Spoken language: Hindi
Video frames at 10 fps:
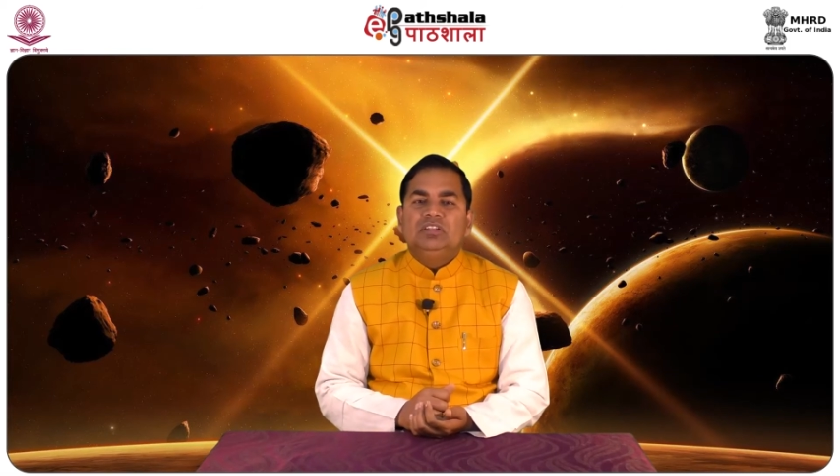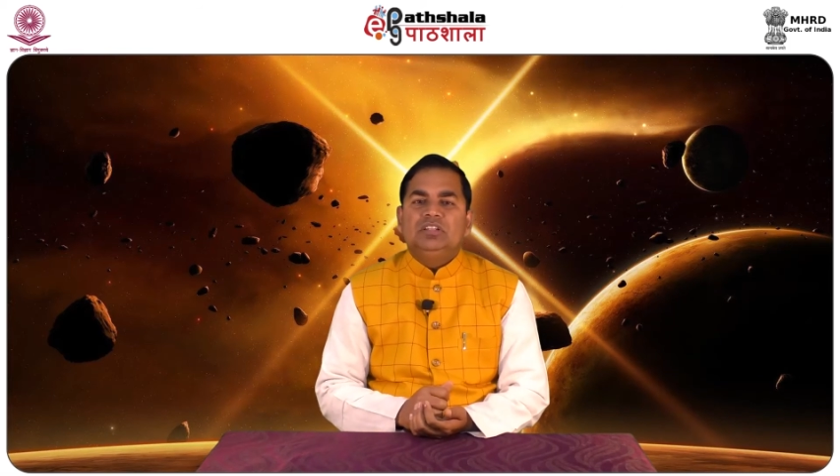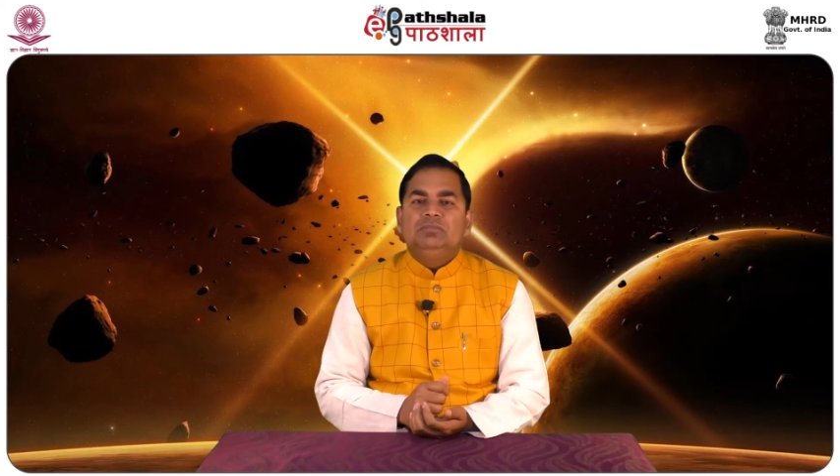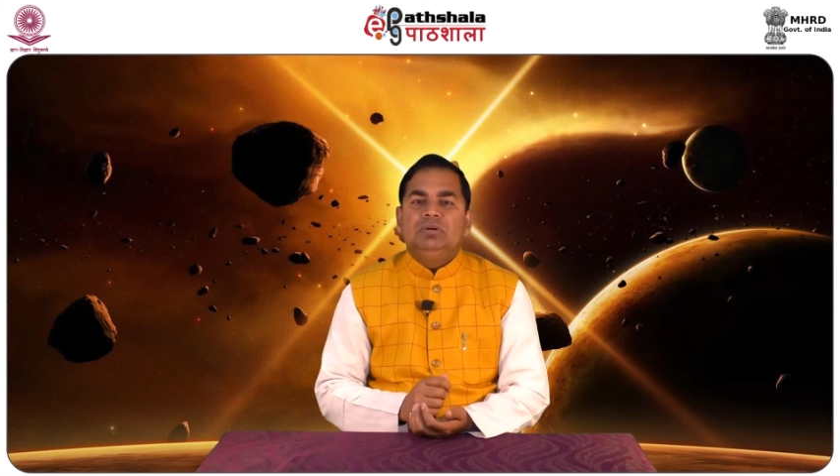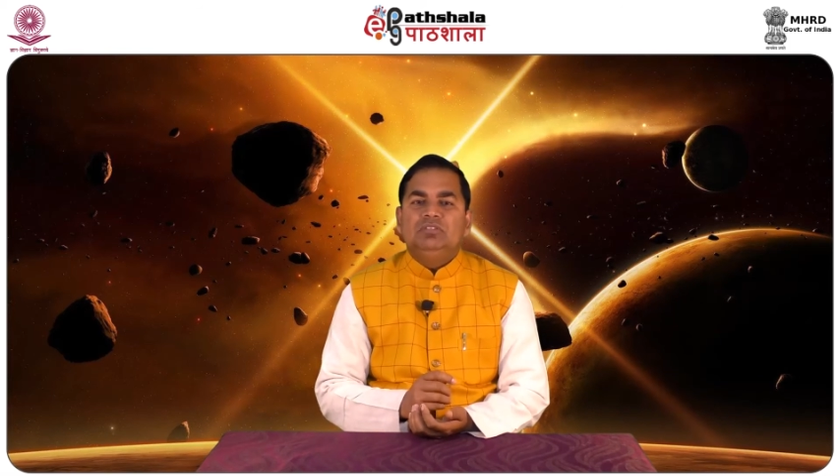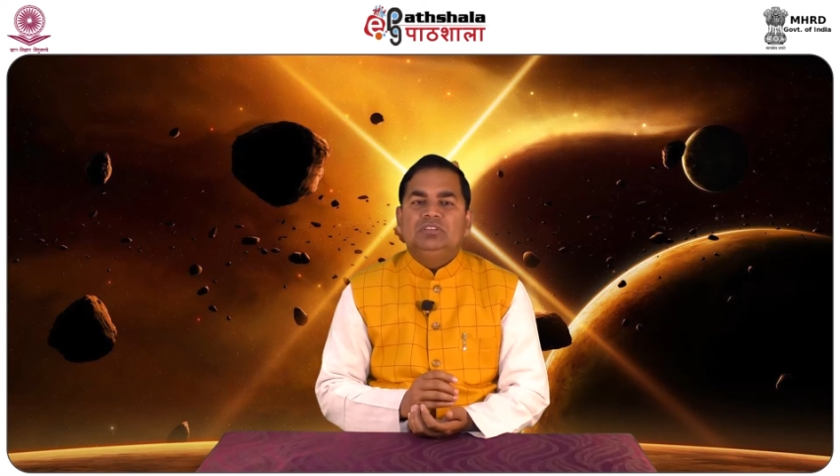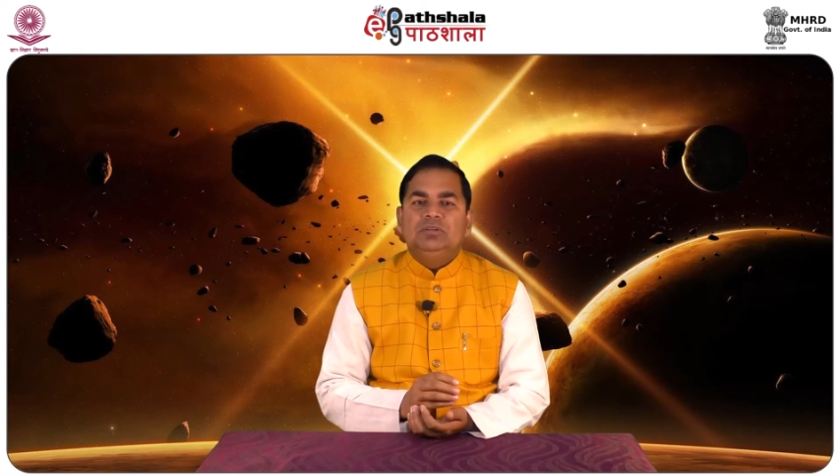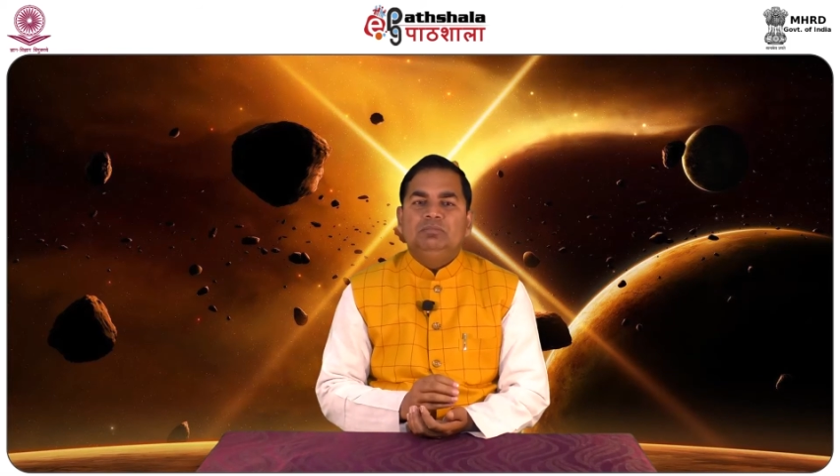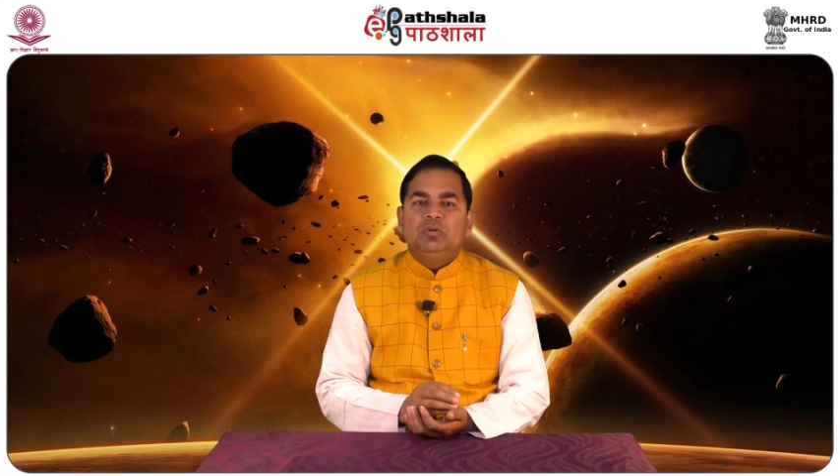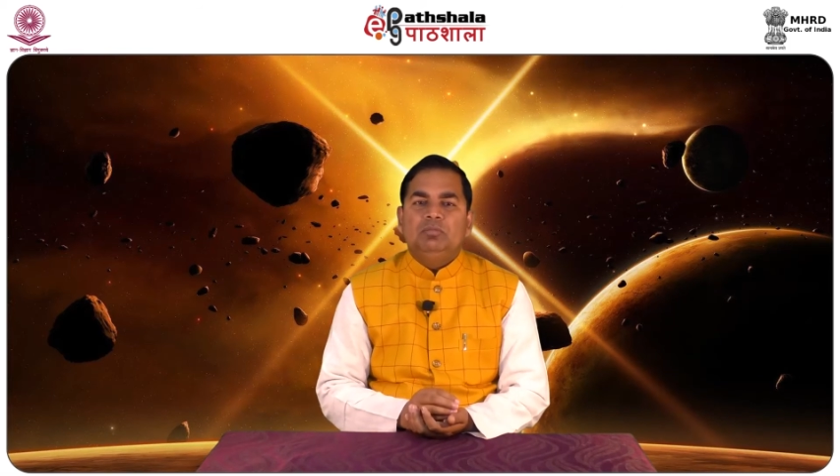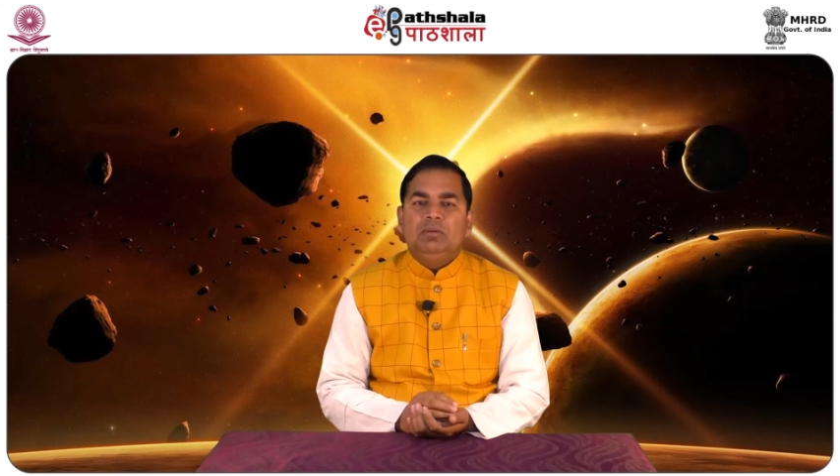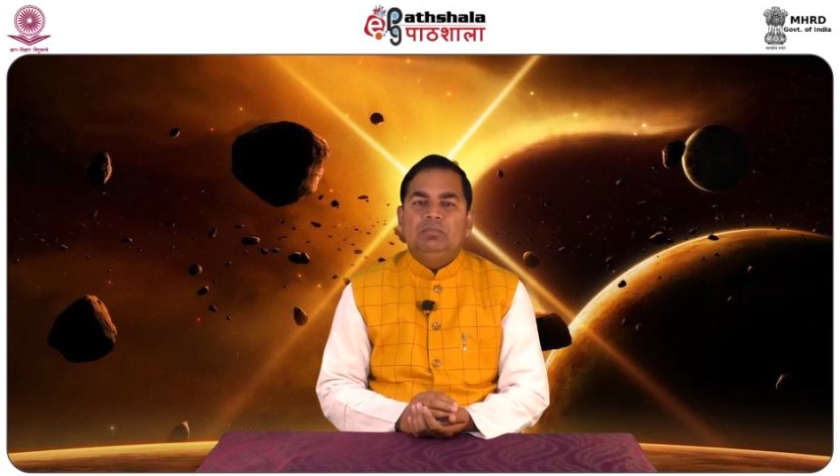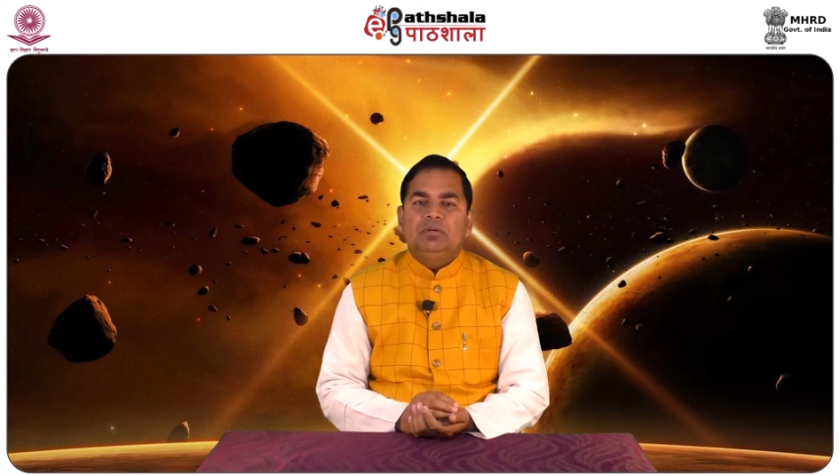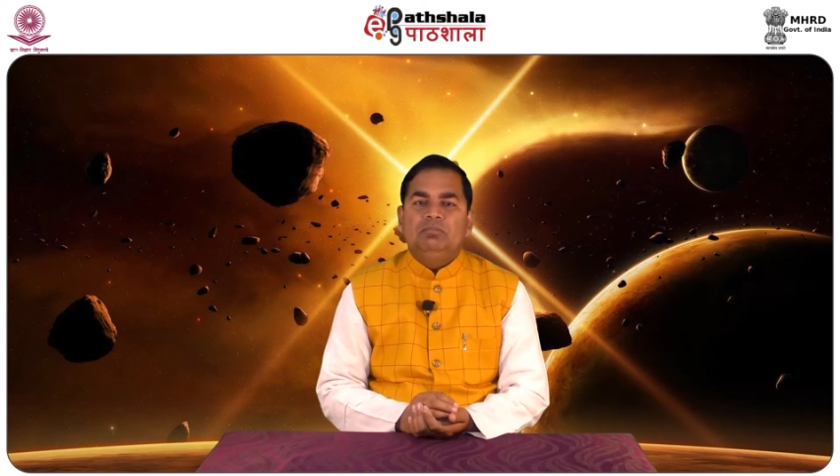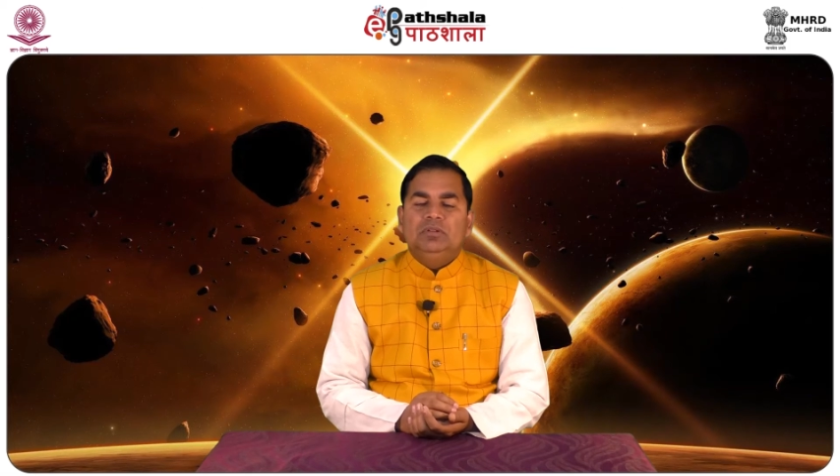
तद भवते पूर्वापर